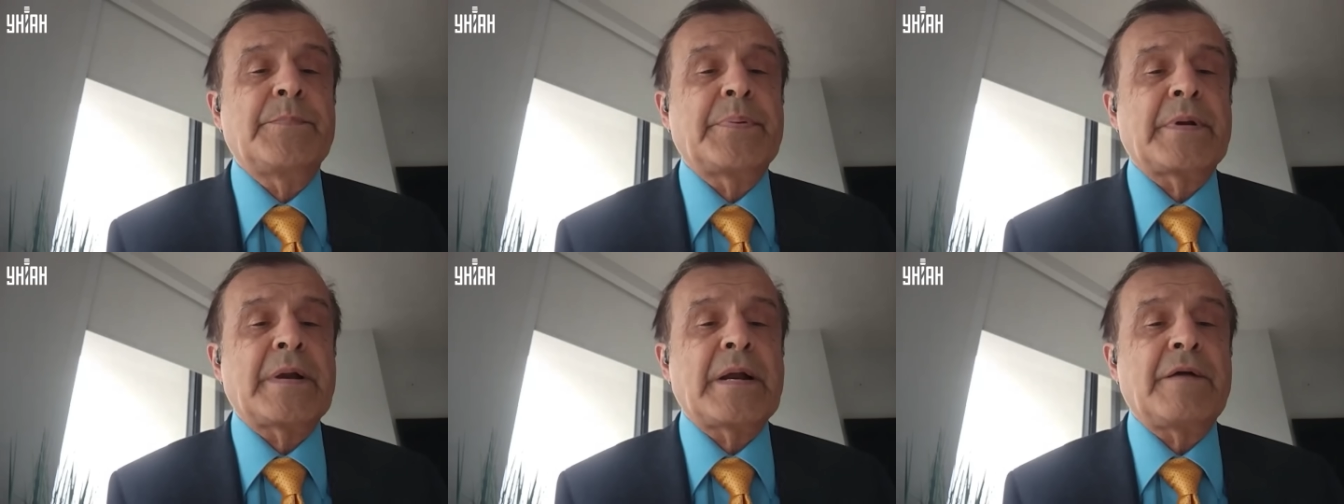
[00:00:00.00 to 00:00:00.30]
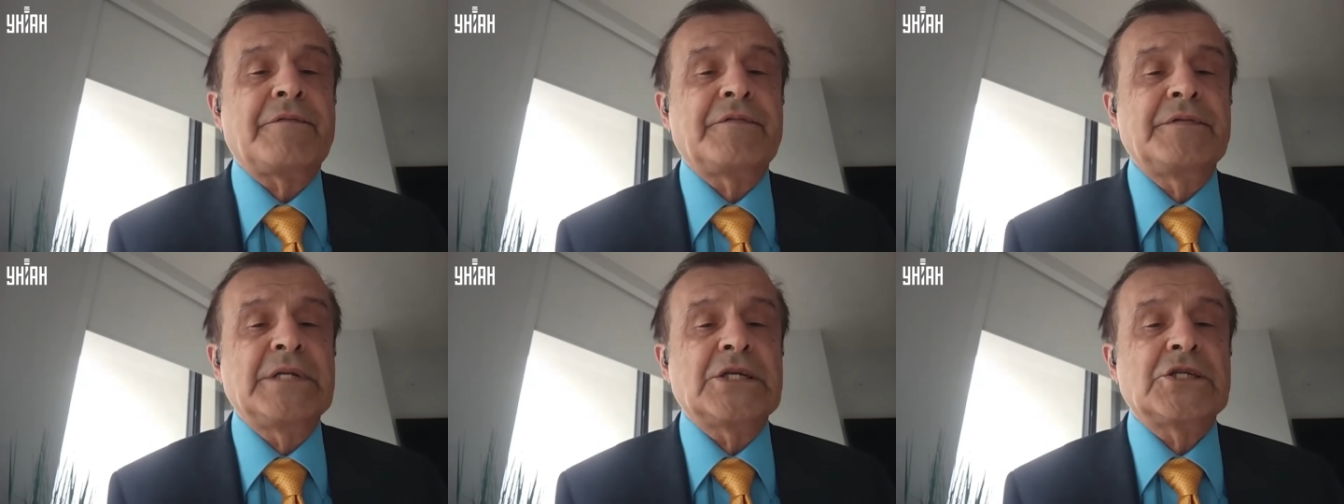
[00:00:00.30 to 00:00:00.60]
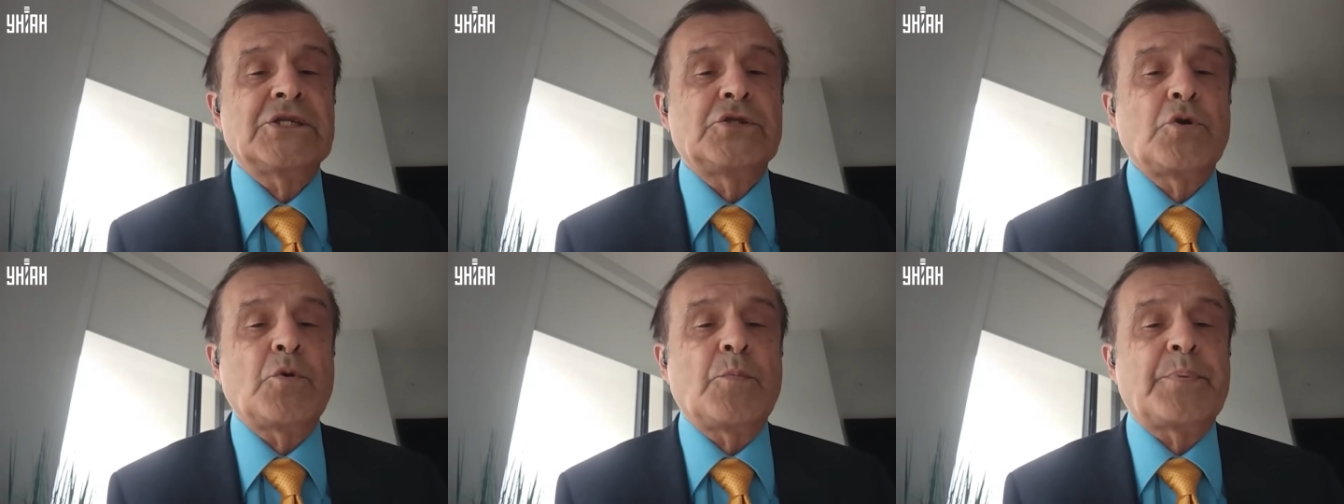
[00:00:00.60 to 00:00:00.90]
прав на
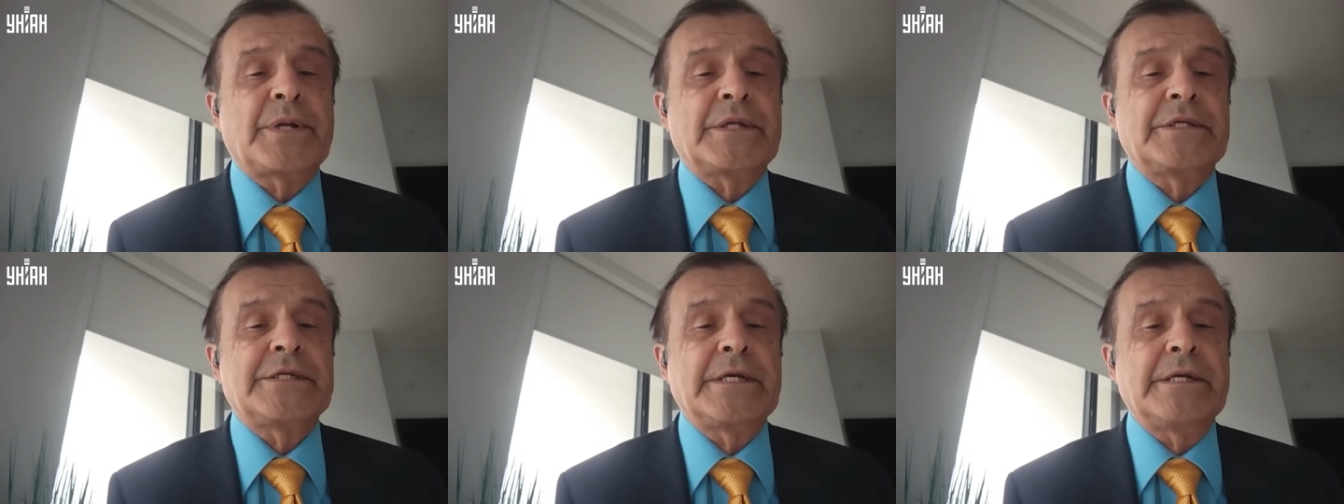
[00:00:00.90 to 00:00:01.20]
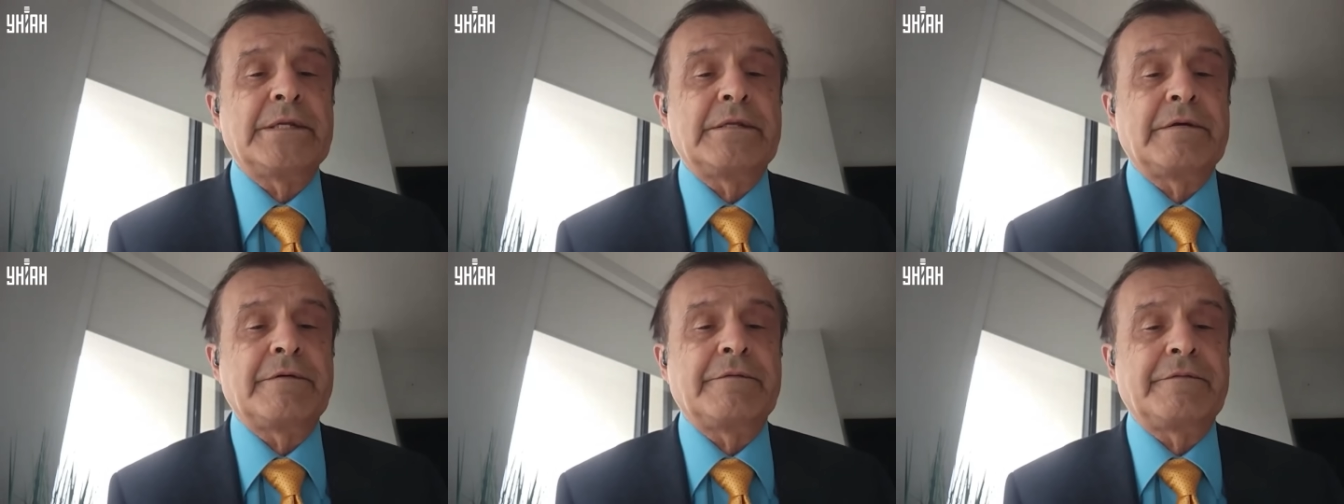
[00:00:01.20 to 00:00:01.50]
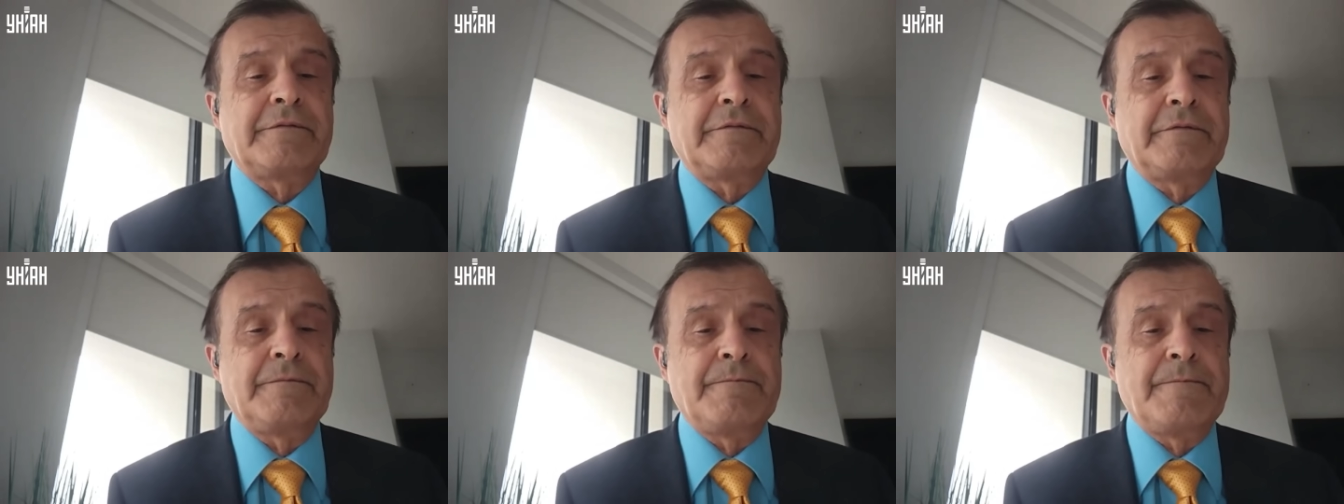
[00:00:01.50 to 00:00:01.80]
100%.
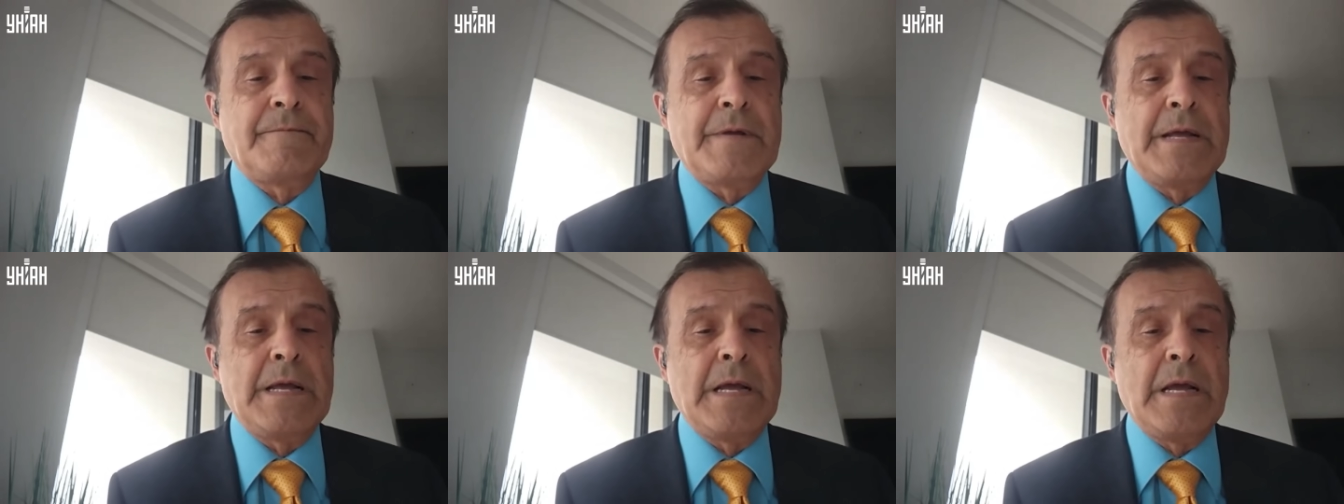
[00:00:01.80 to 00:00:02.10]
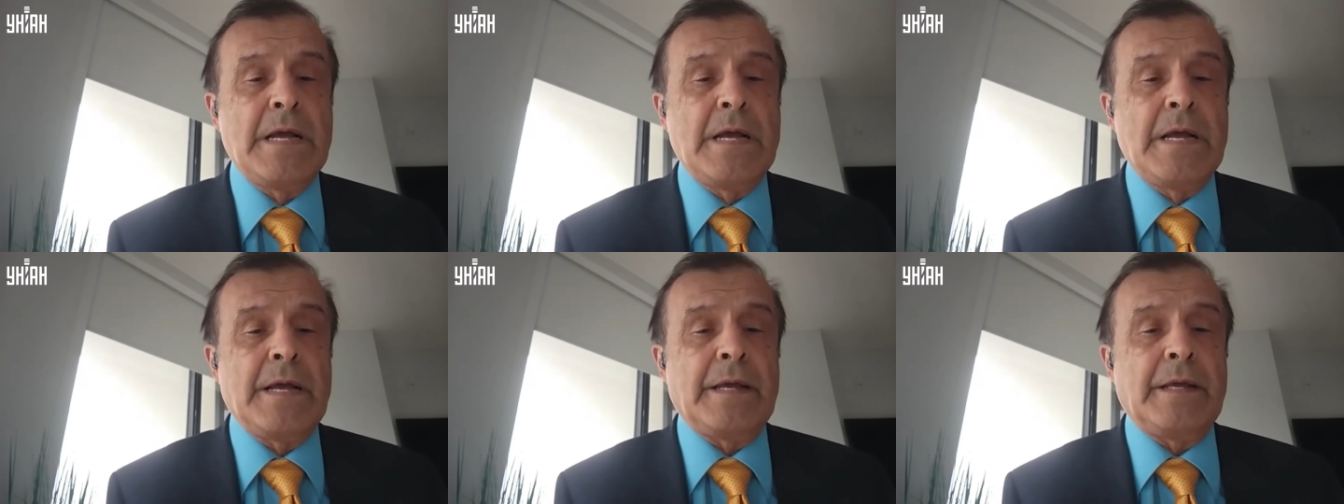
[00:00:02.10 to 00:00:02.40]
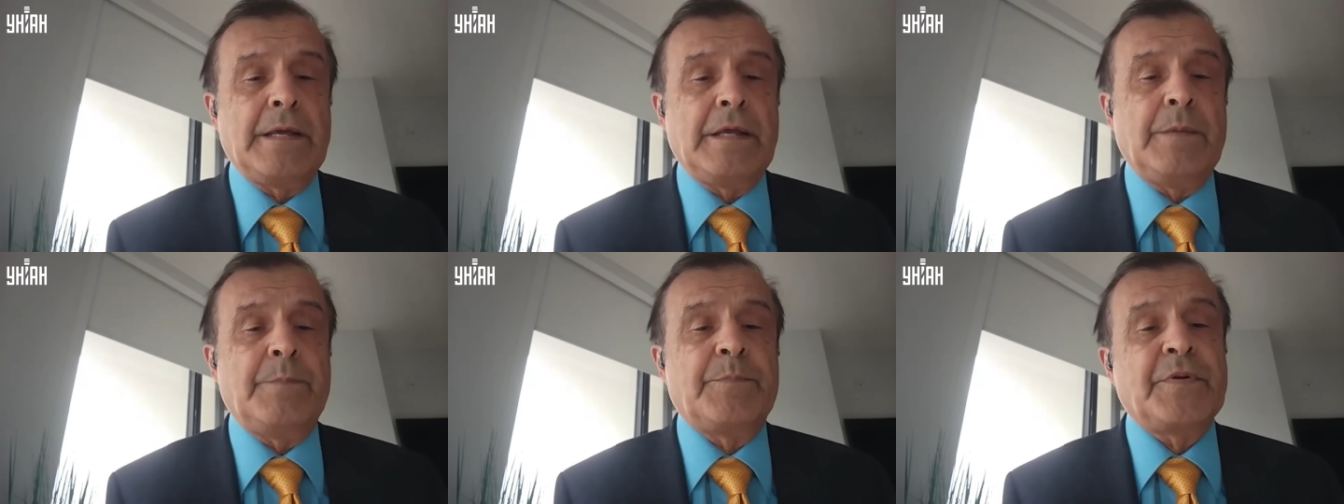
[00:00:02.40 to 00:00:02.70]

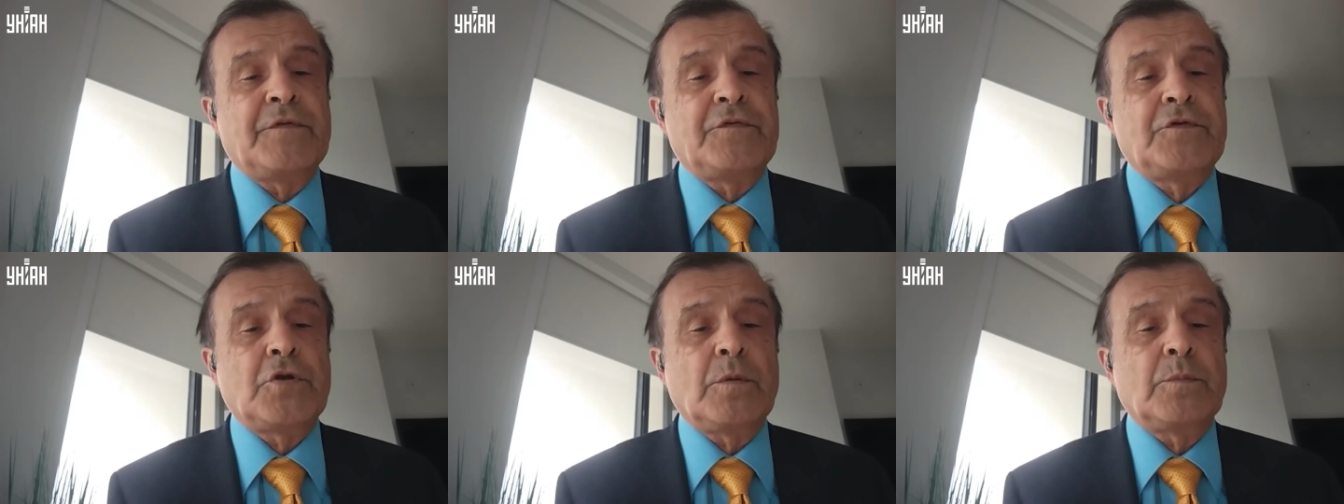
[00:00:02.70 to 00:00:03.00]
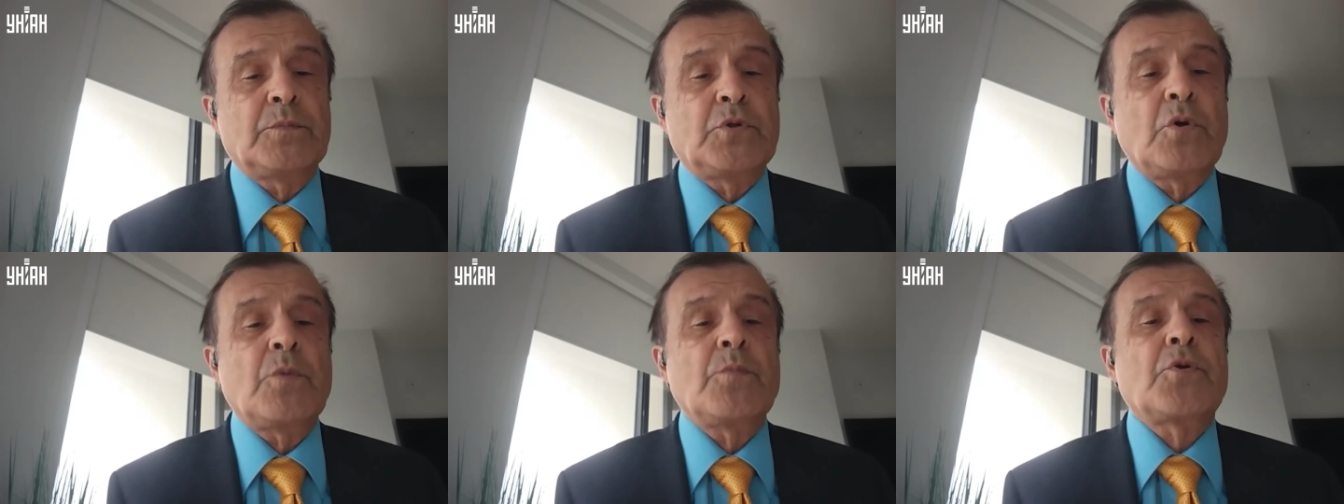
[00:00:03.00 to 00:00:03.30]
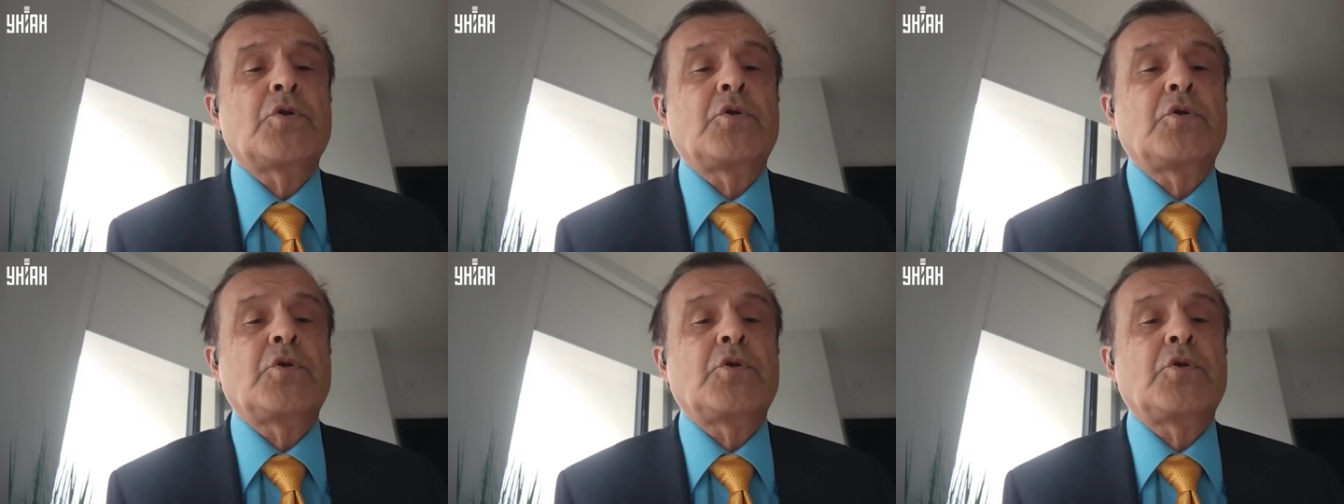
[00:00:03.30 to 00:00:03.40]
И при всем том,